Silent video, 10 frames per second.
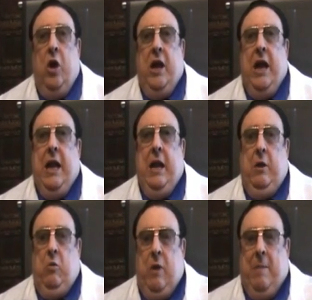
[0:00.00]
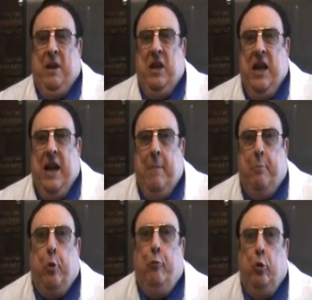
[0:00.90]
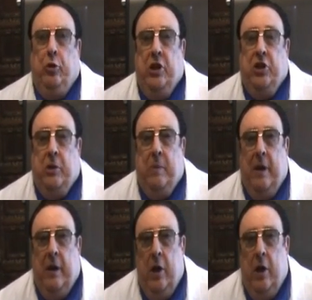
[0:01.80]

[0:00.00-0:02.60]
è una preghiera profondissima,